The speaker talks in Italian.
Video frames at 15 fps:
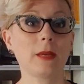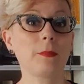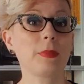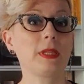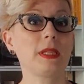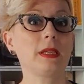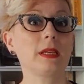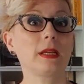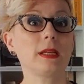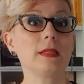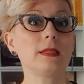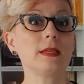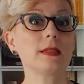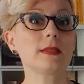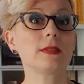tempi di
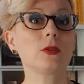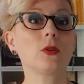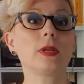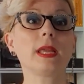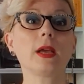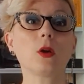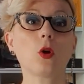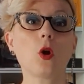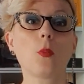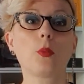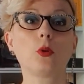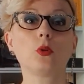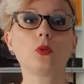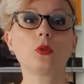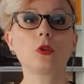realizzazione
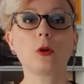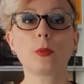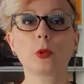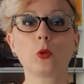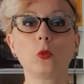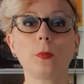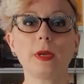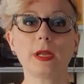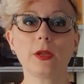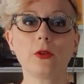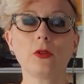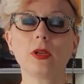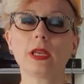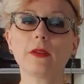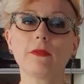coprono, coprono, un
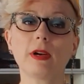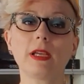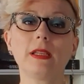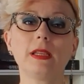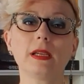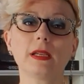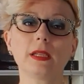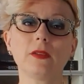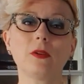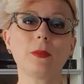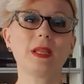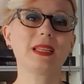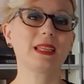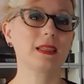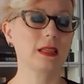periodo che va
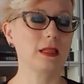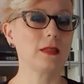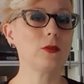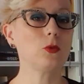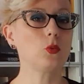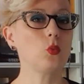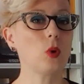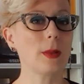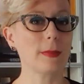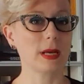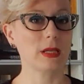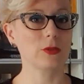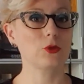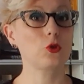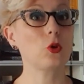indicativamente dal 2
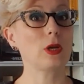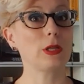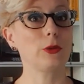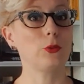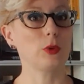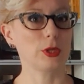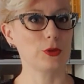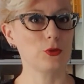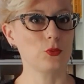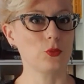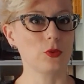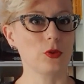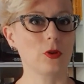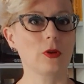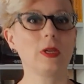maggio al 2
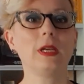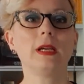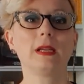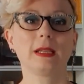giugno.